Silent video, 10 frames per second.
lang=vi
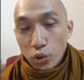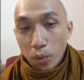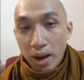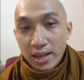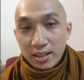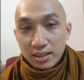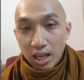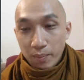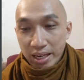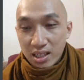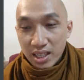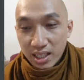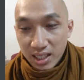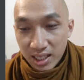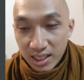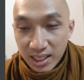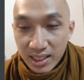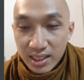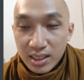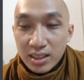trú thoải mái đặc biệt cái cái cái
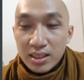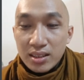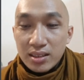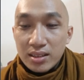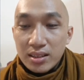cái, cái,